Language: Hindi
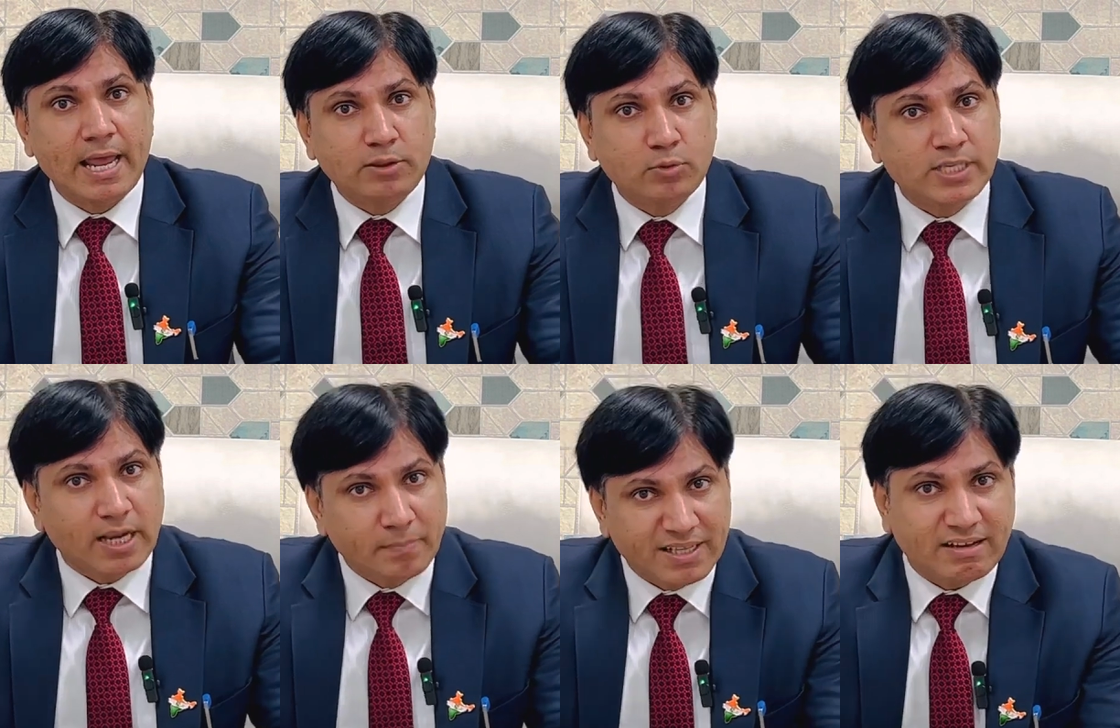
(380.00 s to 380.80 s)
एक दूसरे
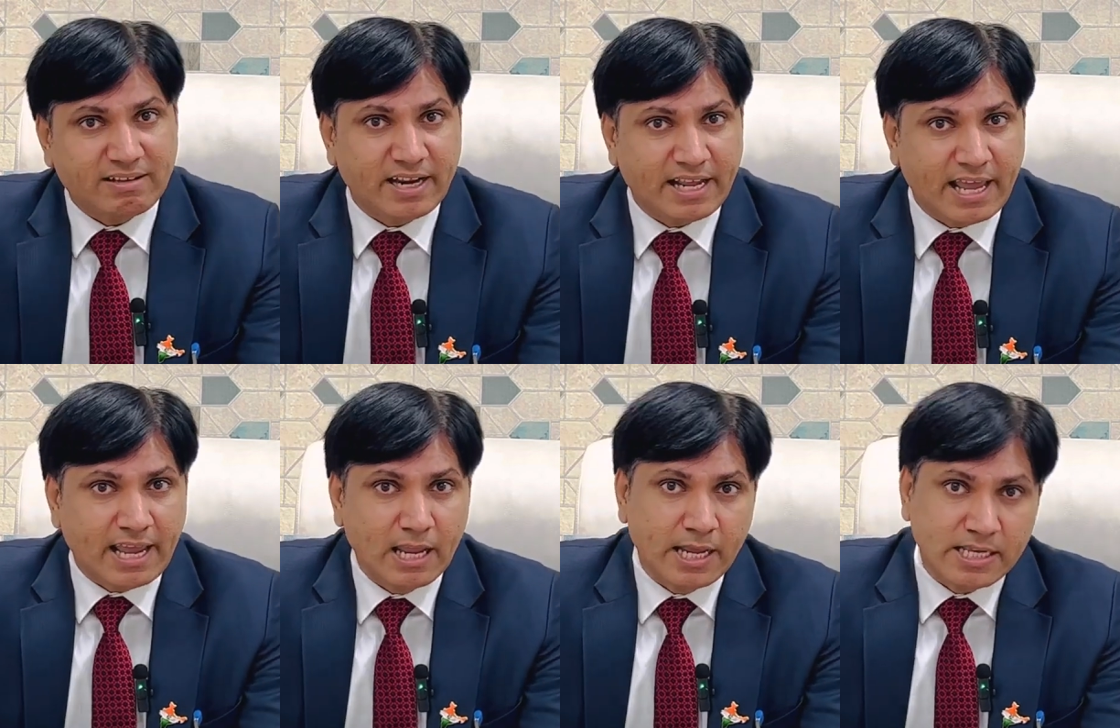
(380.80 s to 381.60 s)
की मदद करेंगे
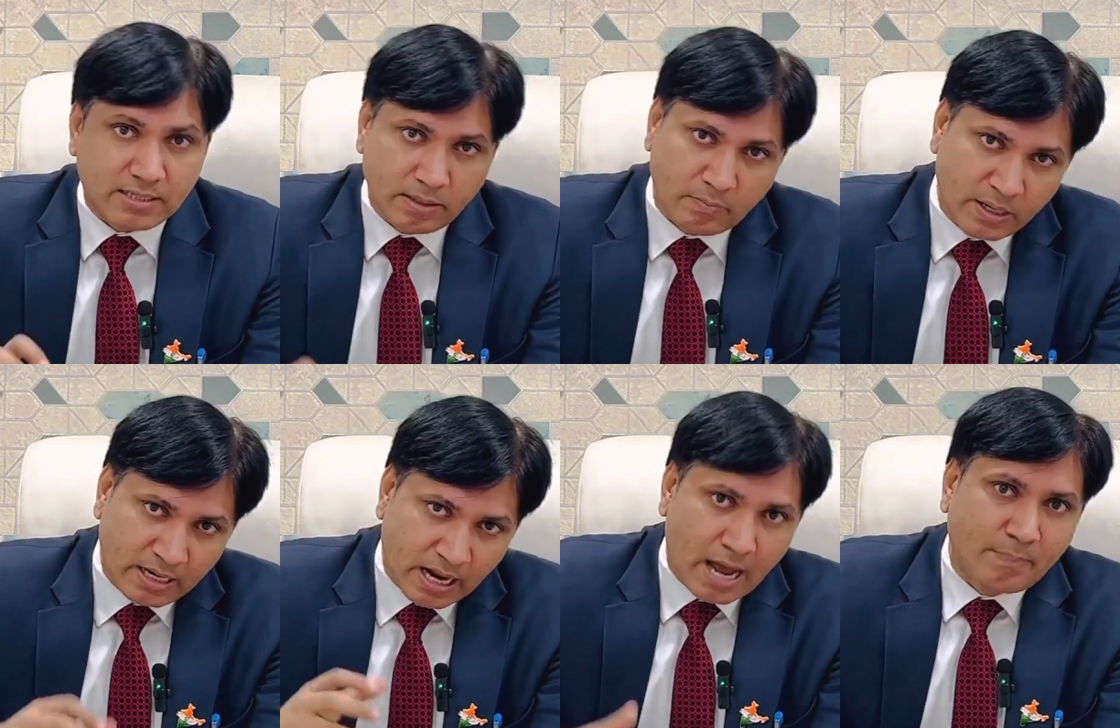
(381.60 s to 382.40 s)
इस
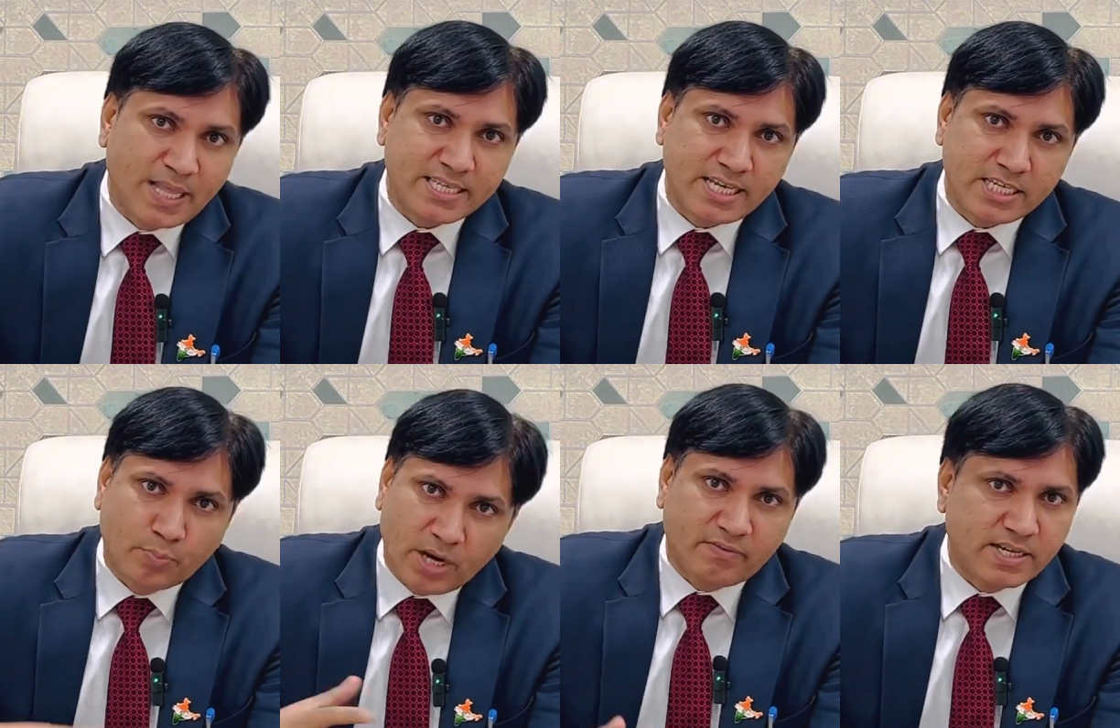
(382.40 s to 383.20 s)
आपदा से इस
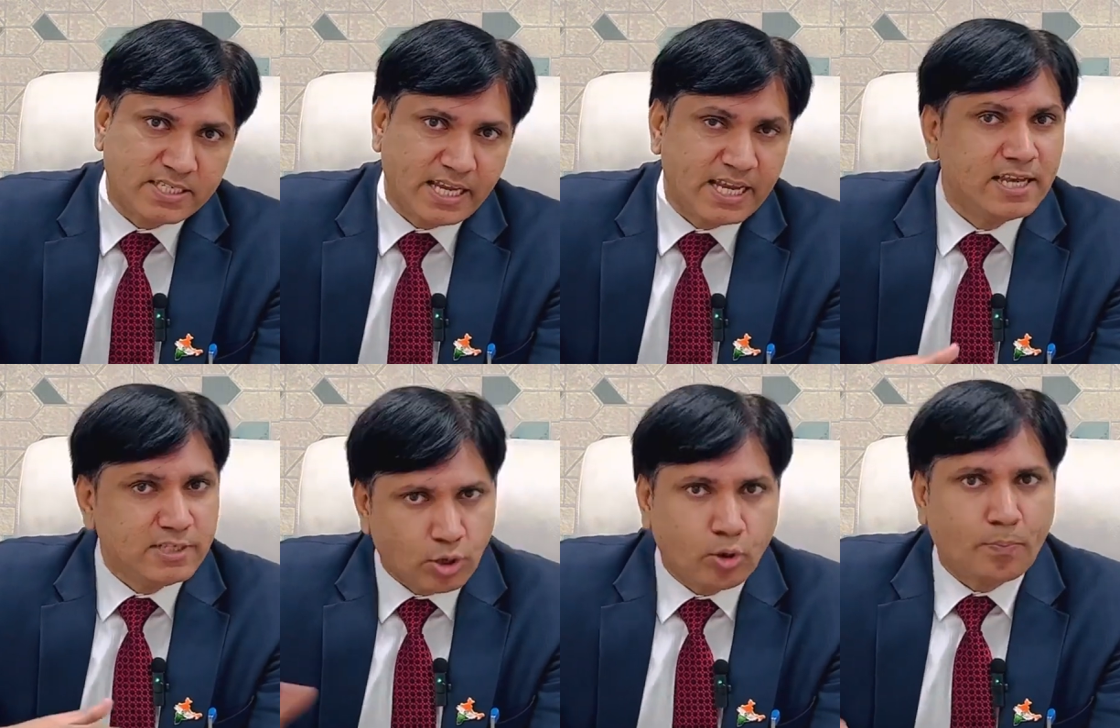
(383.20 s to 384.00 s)
बुरे वक्त से
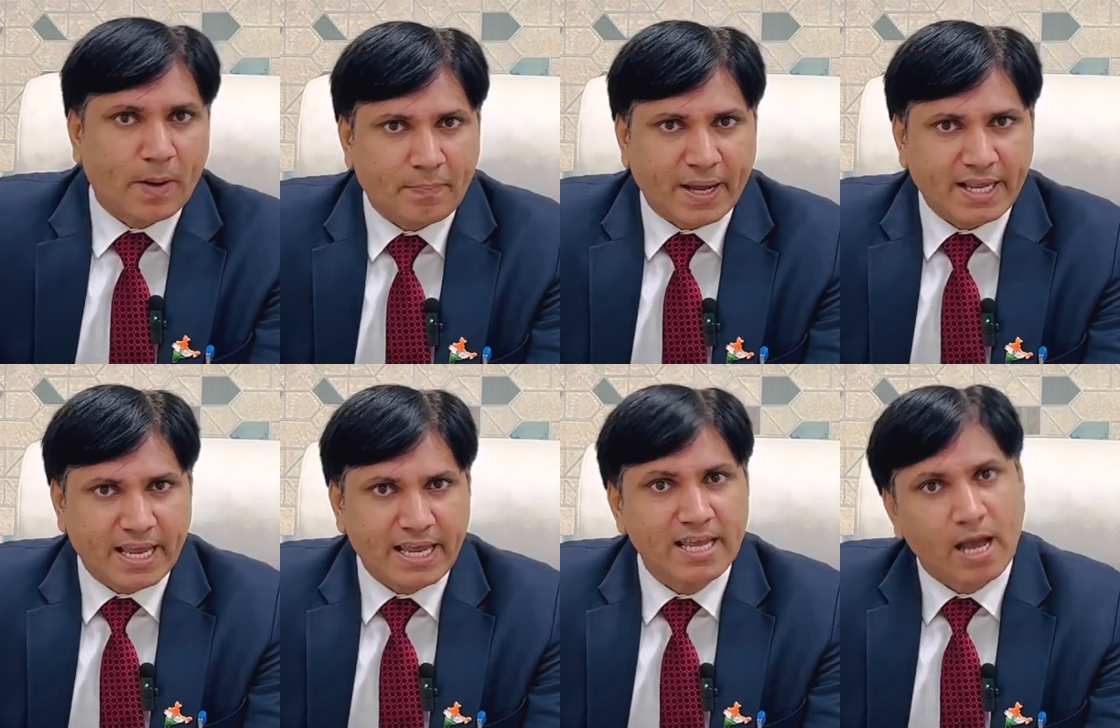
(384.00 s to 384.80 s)
जरूर पार
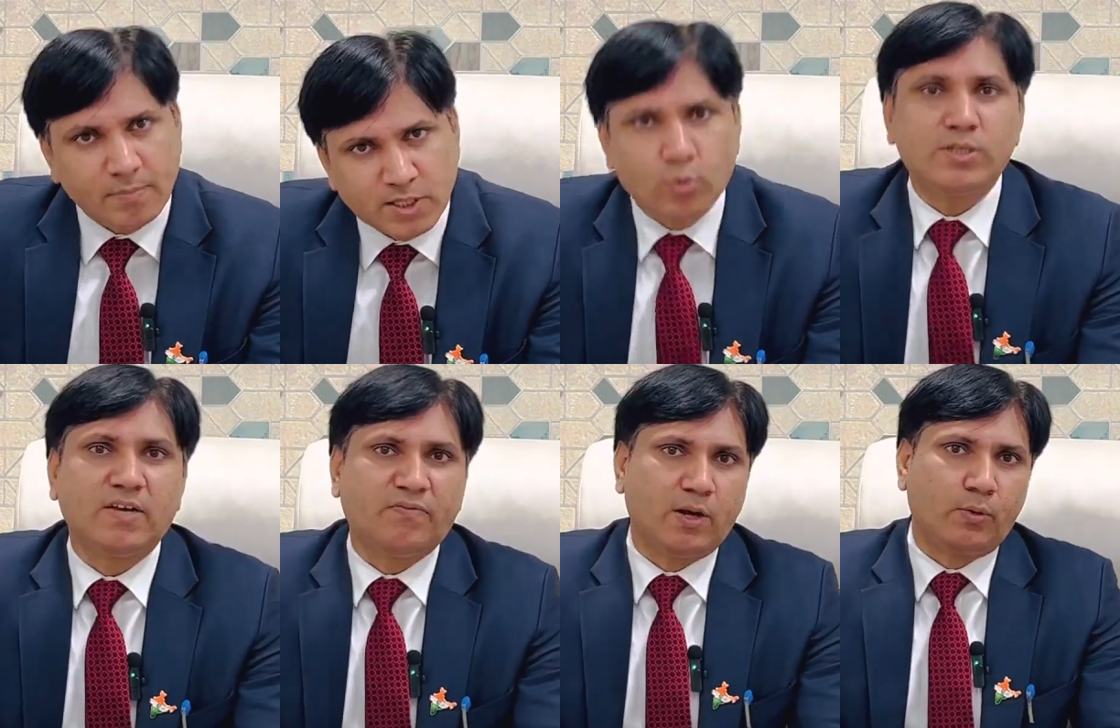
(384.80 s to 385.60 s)
पाएंगे हम जरूर सफल